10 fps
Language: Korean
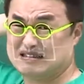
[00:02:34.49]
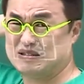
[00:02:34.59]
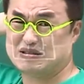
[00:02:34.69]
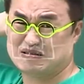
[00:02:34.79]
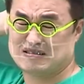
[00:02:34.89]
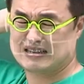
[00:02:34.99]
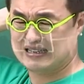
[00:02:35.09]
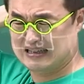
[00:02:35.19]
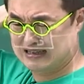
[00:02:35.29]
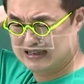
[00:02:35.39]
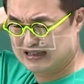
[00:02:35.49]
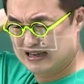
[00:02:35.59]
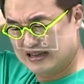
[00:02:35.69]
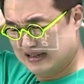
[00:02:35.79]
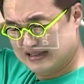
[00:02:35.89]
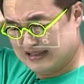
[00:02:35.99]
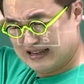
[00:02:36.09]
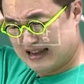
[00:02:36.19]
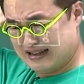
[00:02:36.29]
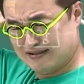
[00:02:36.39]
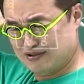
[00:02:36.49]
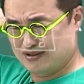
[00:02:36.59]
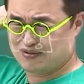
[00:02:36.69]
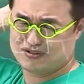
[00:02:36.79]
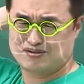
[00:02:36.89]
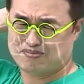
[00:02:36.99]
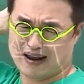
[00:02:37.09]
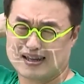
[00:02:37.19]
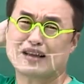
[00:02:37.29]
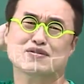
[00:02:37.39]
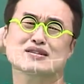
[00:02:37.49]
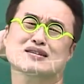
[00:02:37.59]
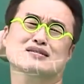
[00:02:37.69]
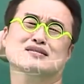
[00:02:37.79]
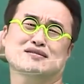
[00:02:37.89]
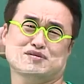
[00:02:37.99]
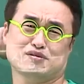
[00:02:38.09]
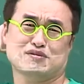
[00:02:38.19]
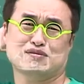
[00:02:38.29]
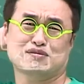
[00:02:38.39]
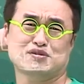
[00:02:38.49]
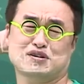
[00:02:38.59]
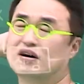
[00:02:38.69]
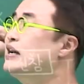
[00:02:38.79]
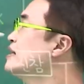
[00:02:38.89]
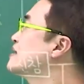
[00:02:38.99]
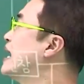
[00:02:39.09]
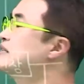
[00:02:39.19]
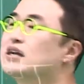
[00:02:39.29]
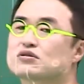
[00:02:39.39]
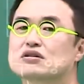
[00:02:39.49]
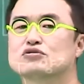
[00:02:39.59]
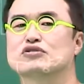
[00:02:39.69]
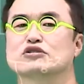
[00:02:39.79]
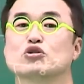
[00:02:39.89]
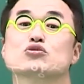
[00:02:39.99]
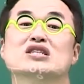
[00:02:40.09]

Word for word: 그죠? 이게, 아, 이거 말이 안 되잖아, 사실은 이거. 그죠? 그 당시 어떤 우리나라 최초